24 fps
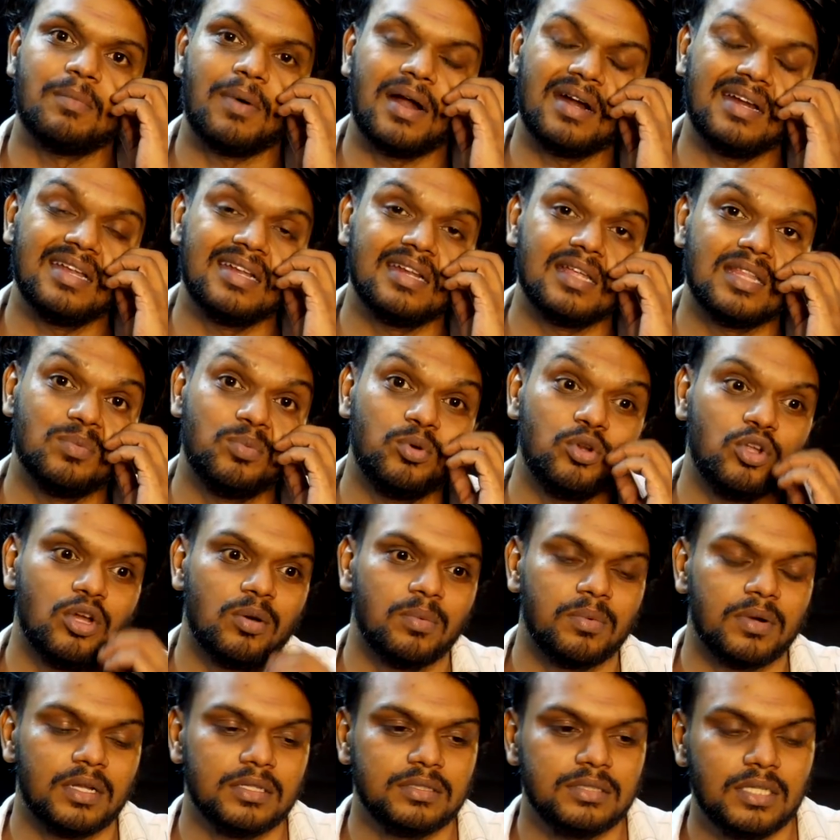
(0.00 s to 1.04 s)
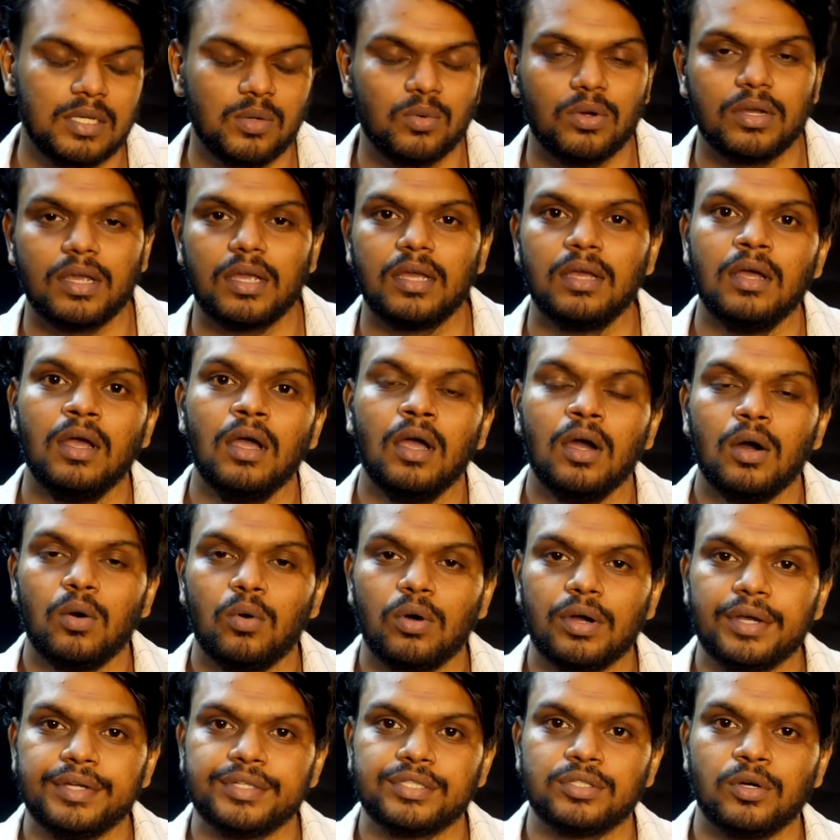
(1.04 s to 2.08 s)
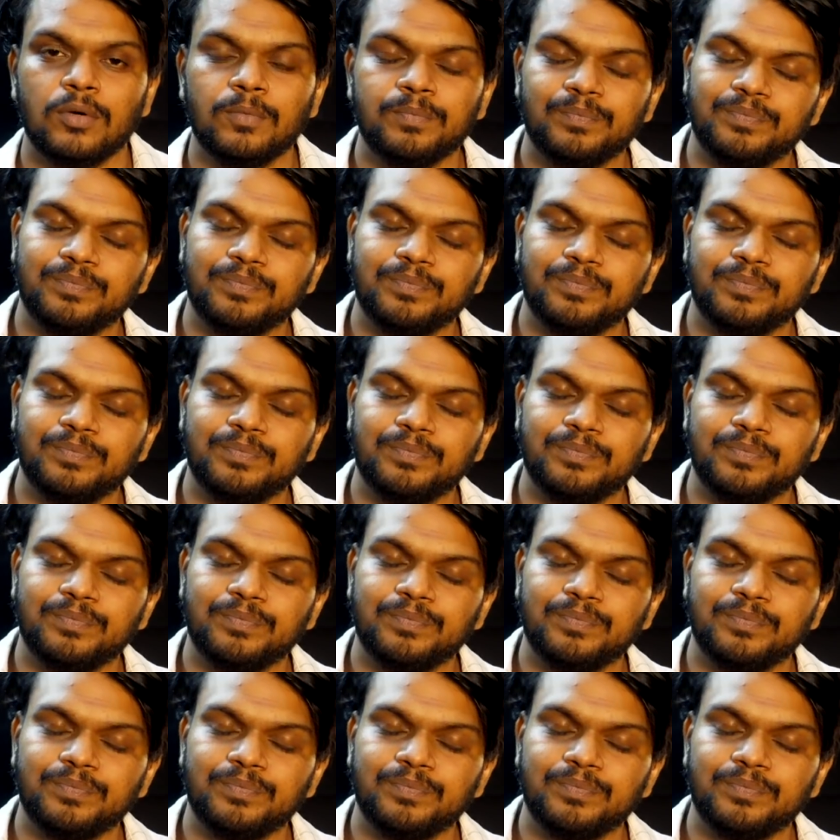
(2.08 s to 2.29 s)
பாடினீங்கன்னா தான் புரியும் அப்படின்னா சரி ஓகே உங்கள் இஷ்டம்